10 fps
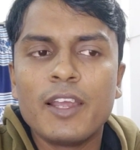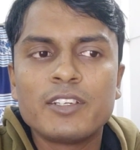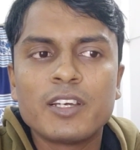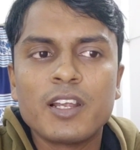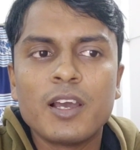
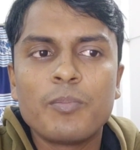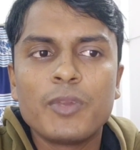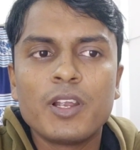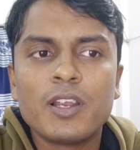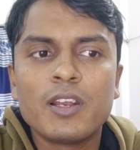এছাড়া
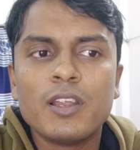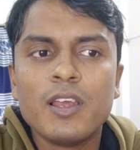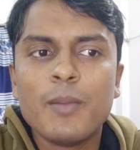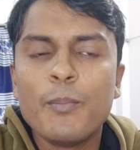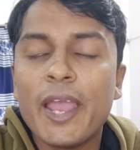আপনার
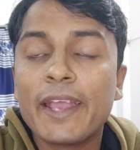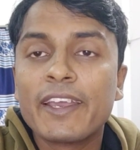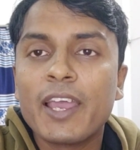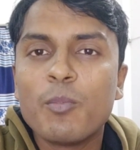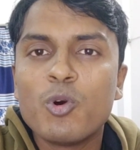ব্যাংক
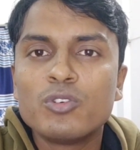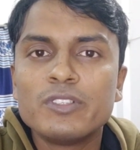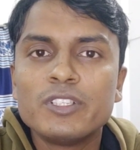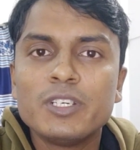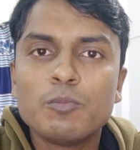কেমন
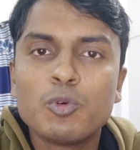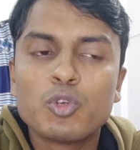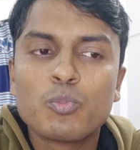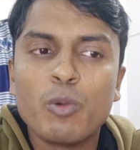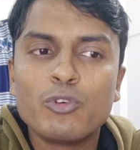ঠিকমতো
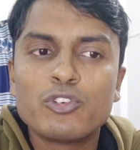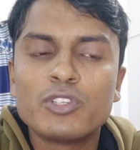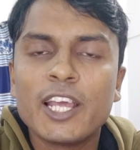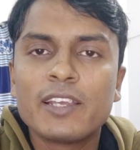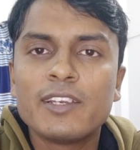প্রমোশন
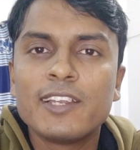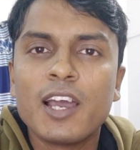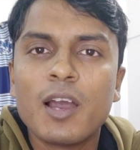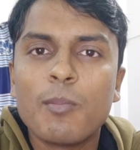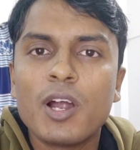দেয় কি না
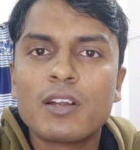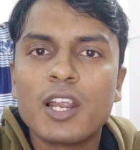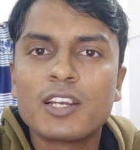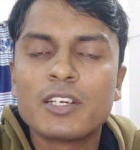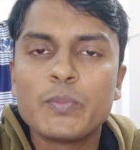বা
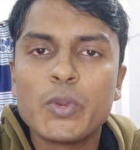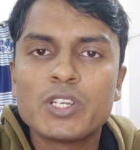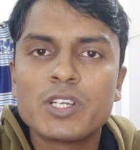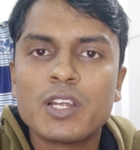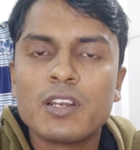টার্গেট
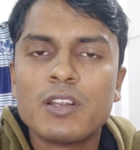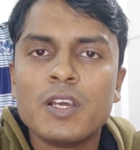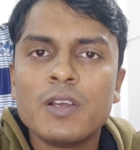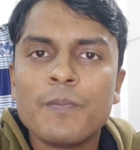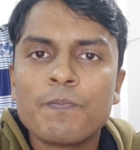প্রেশার
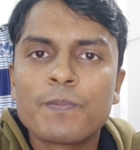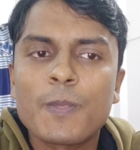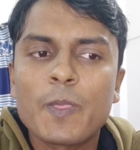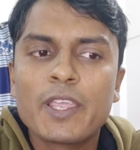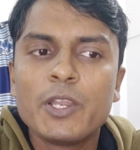
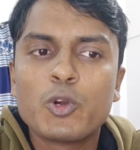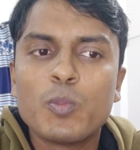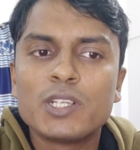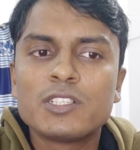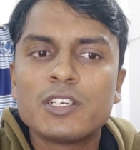
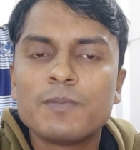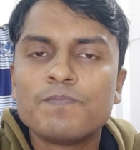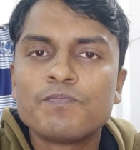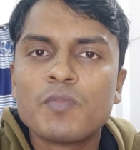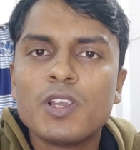কীরকম আছে
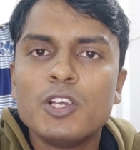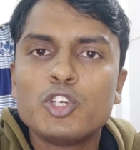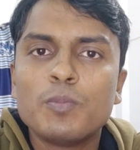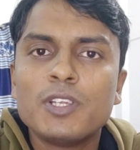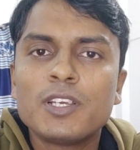
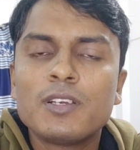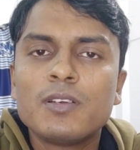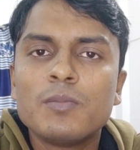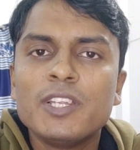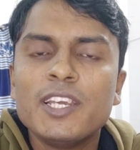সব দিক
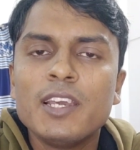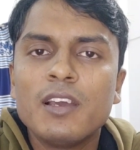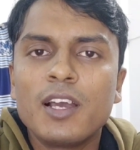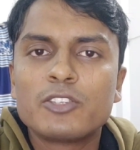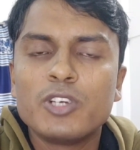নিয়ে
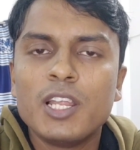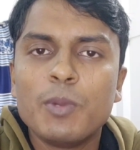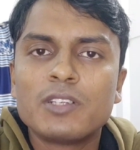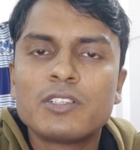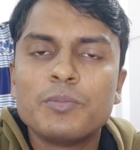অ্যাকচুয়ালি
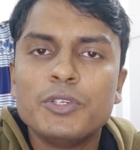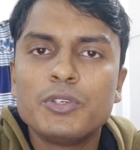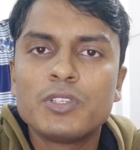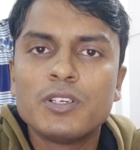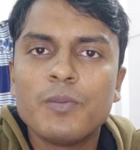আমি আজকের
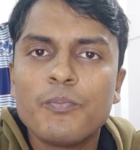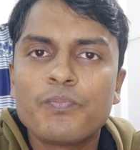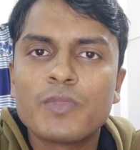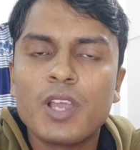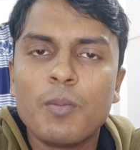ভিডিওতে
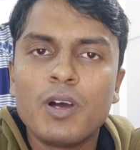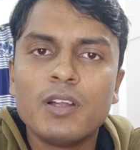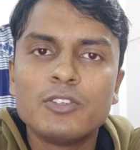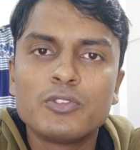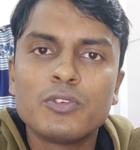আমার
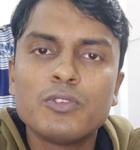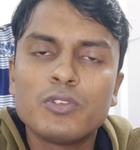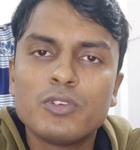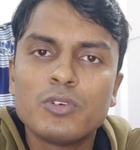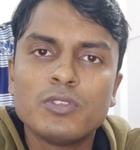যতটুকু
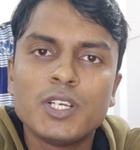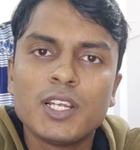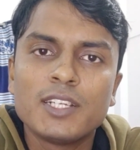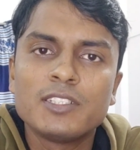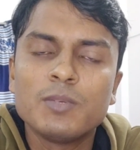তথ্য
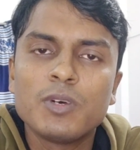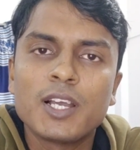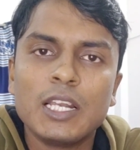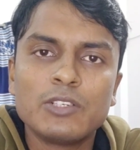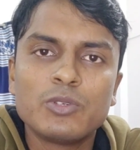জানা আছে বা
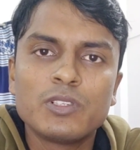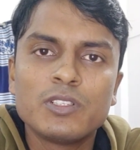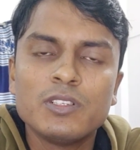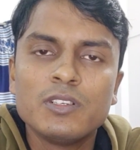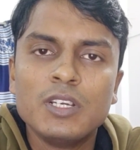কালেক্ট
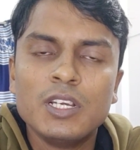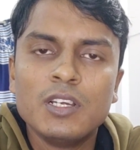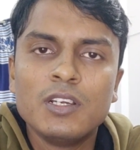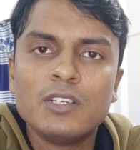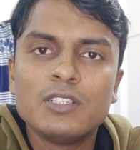করেছি
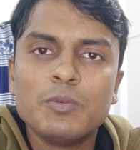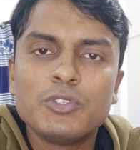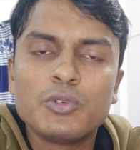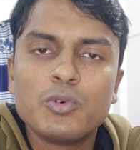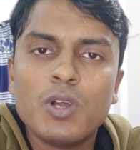সে
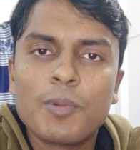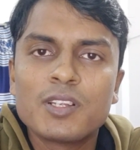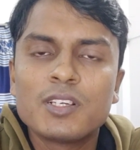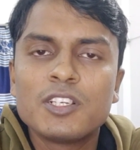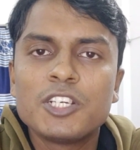বিষয়গুলো
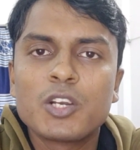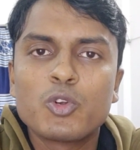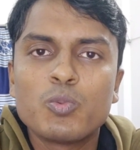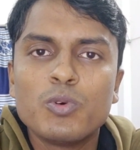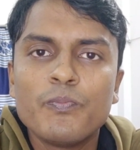আপনাদের সাথে শেয়ার
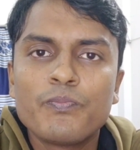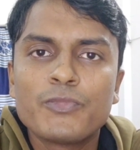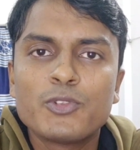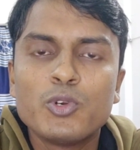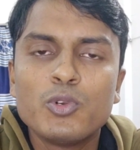করব
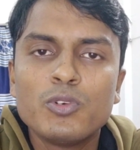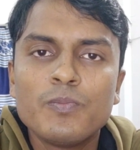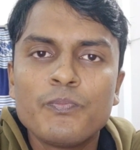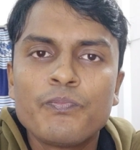চলুন